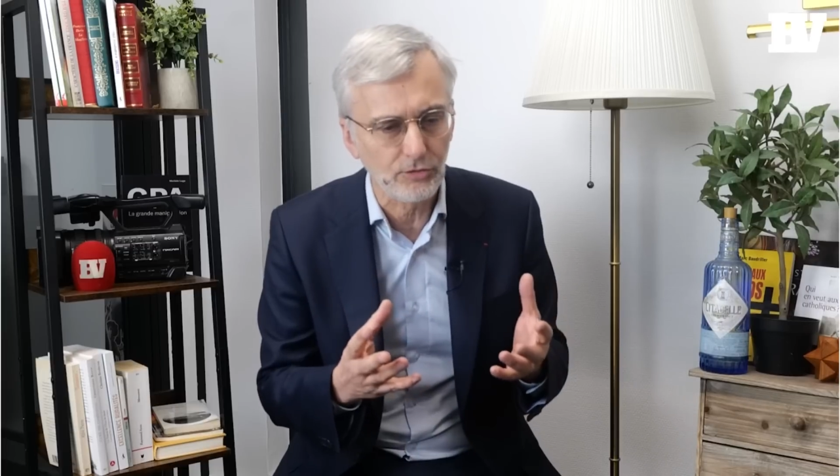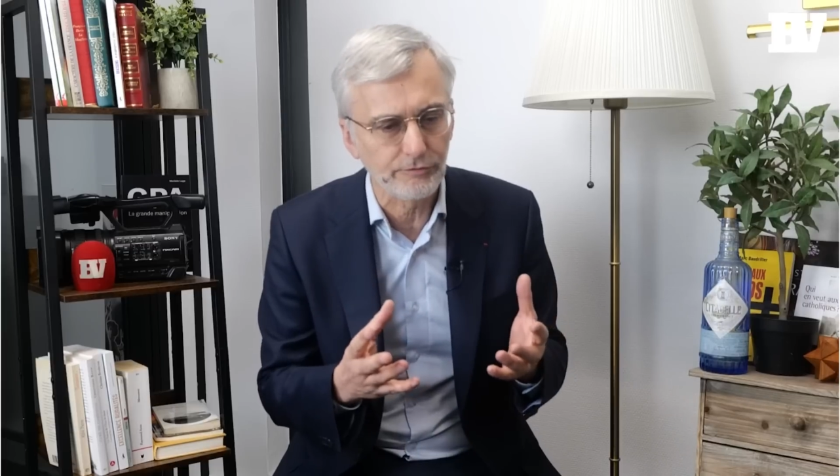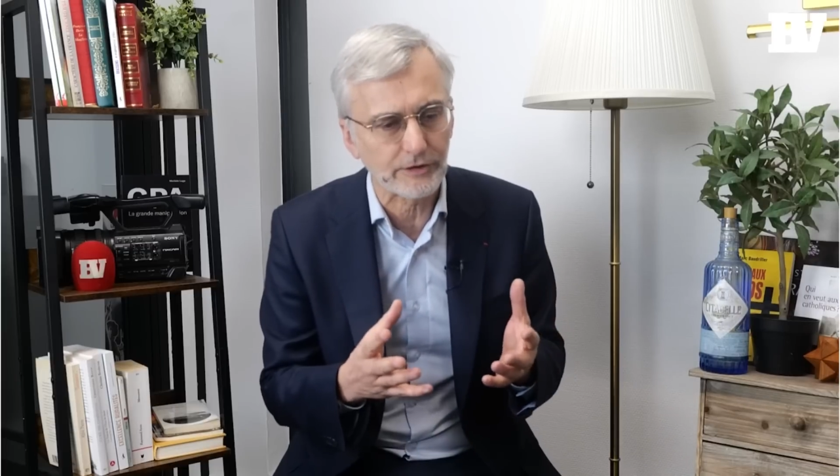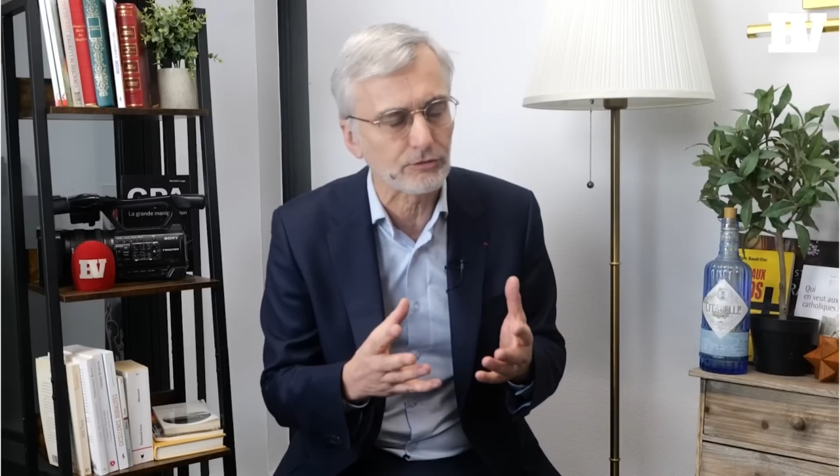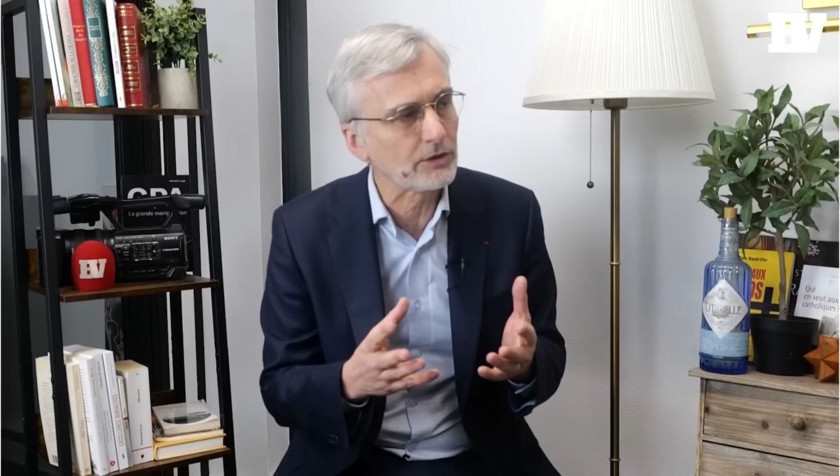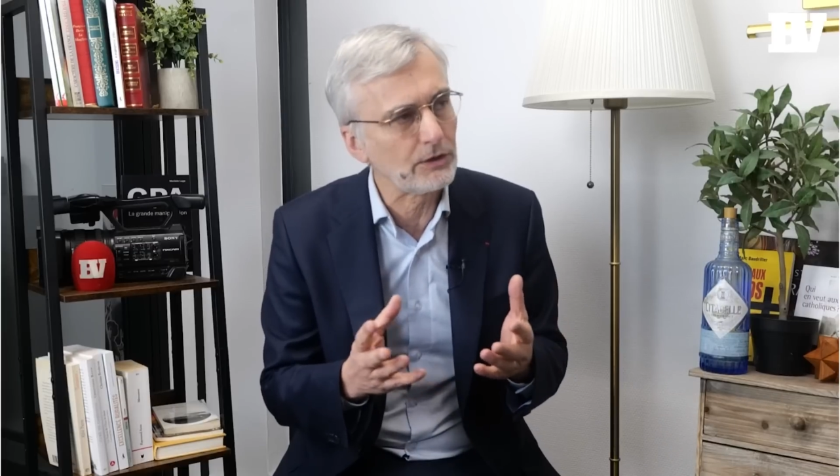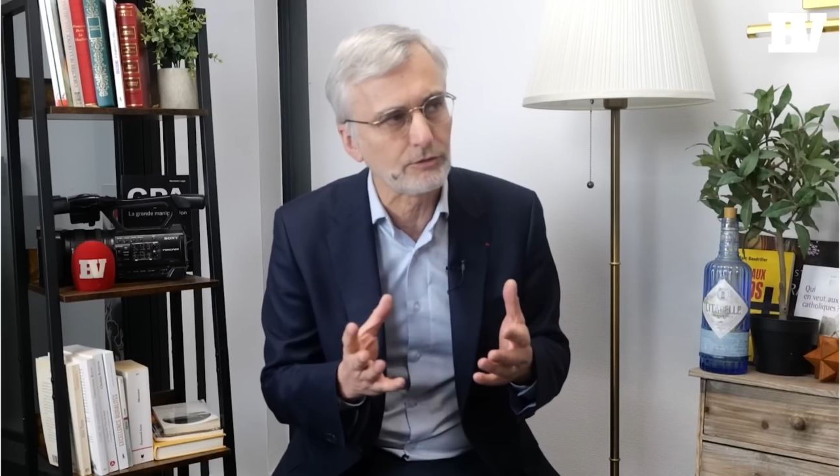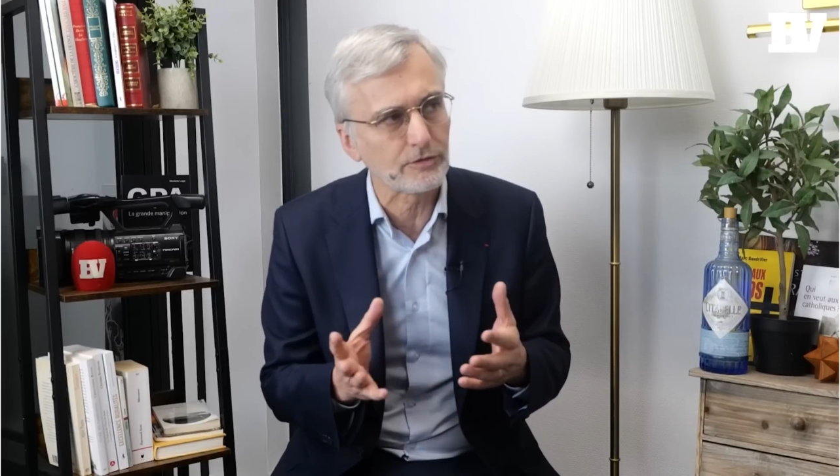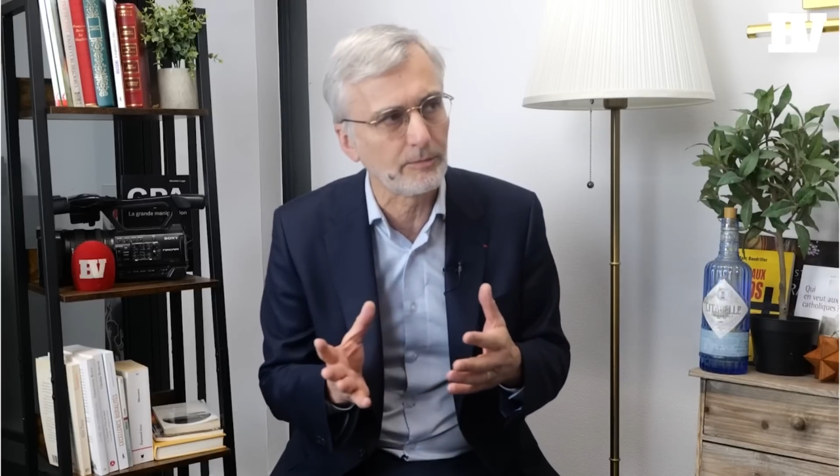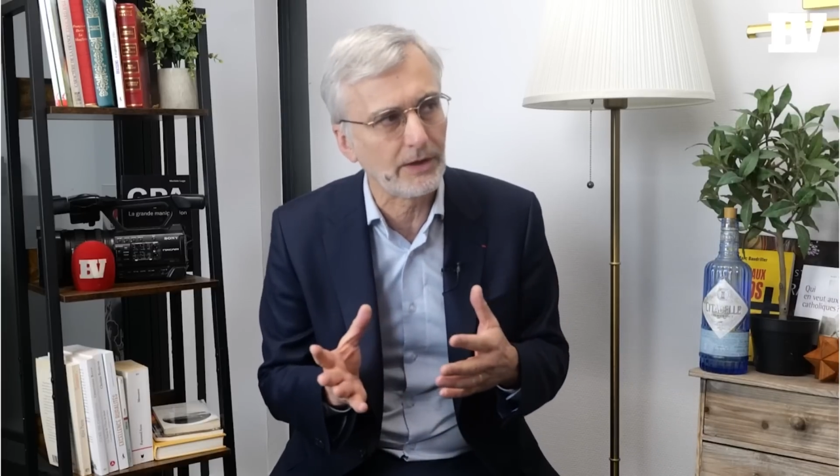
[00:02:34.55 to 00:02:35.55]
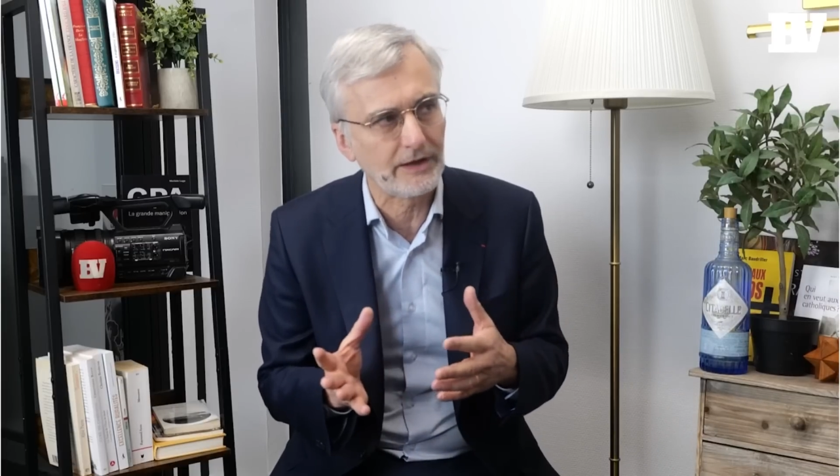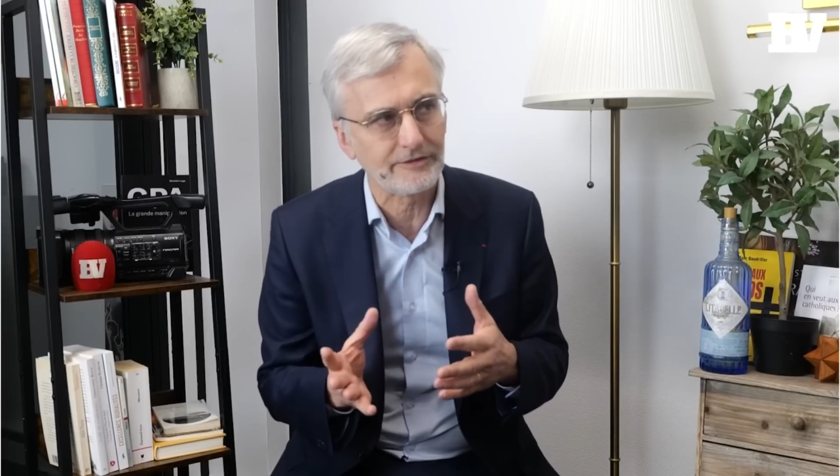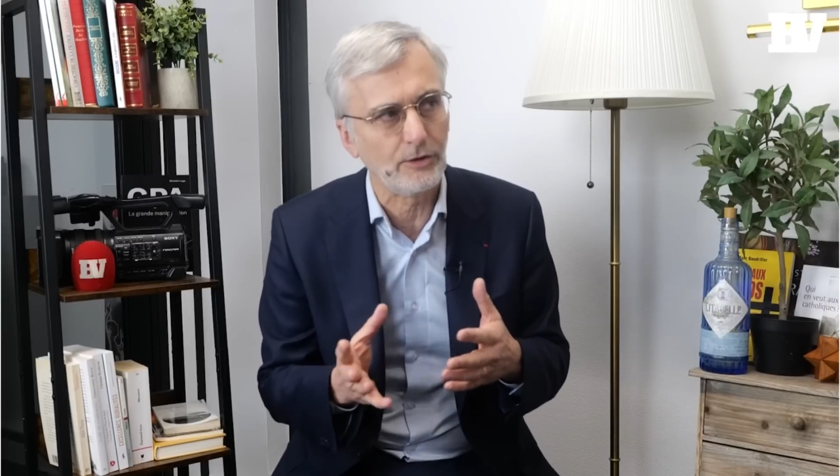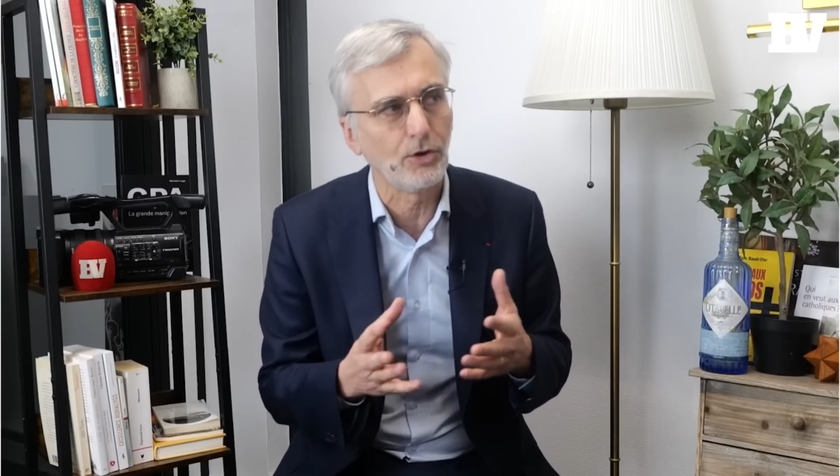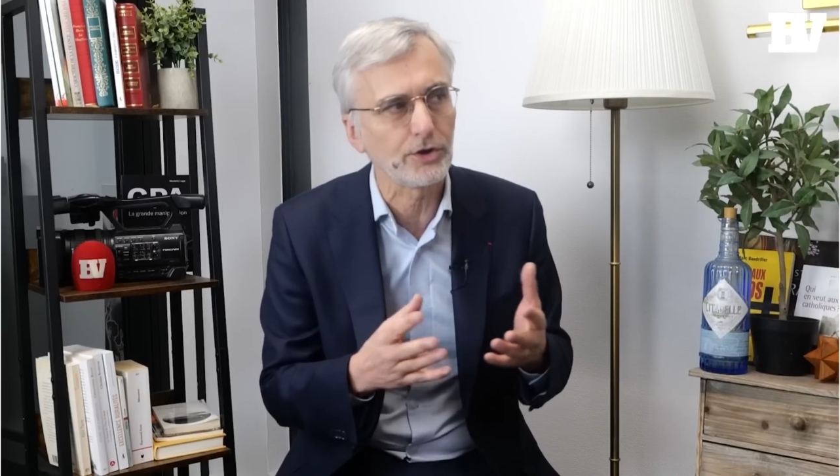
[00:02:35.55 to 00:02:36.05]
d'une façon qui nous semble
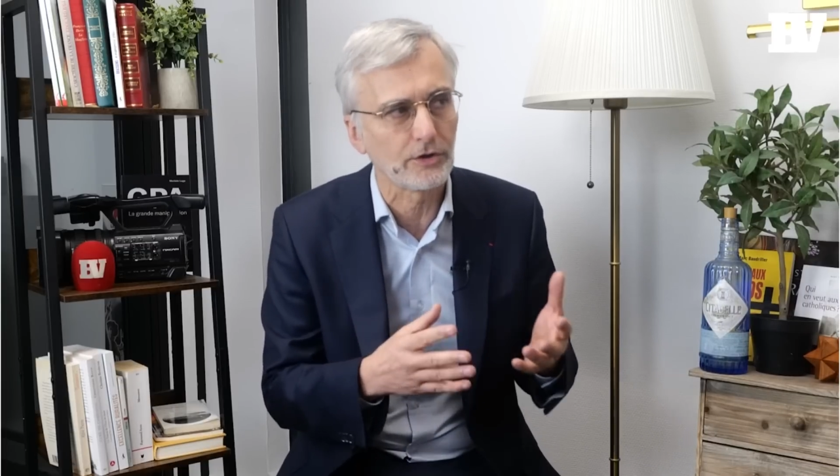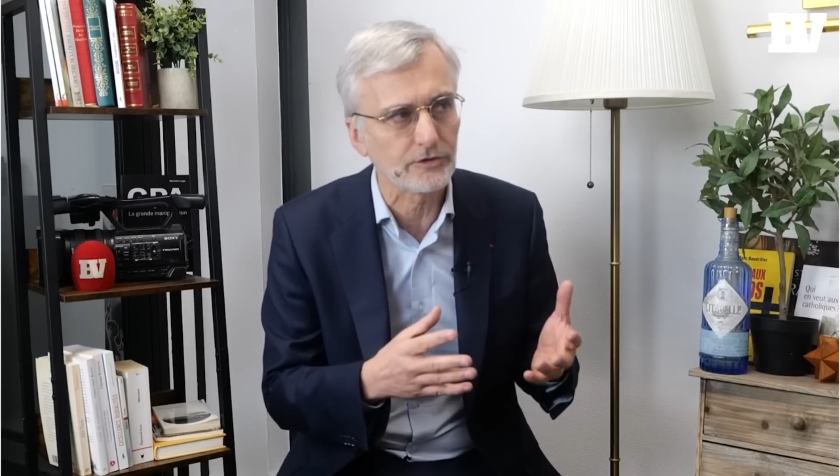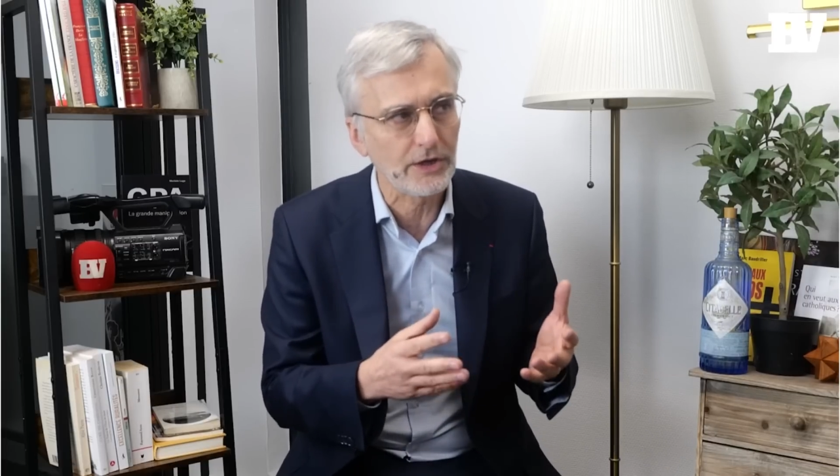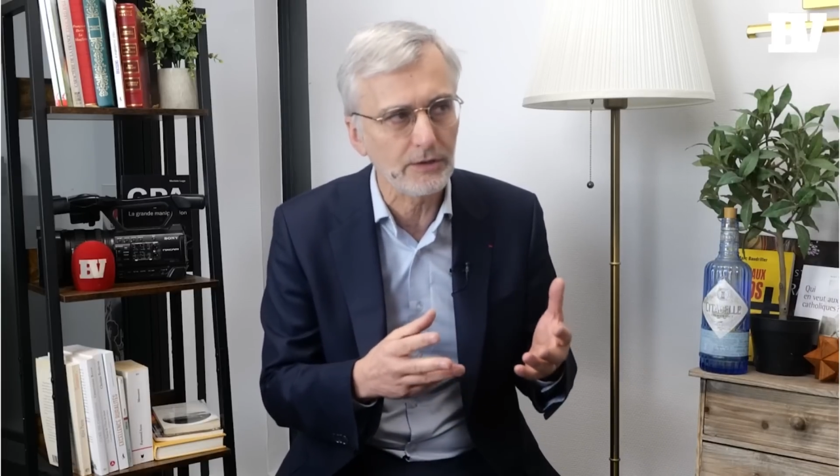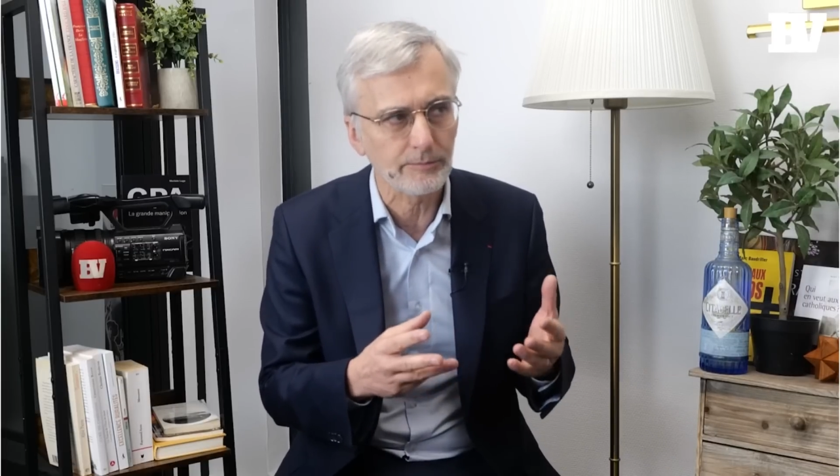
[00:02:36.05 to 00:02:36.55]
assez orientée.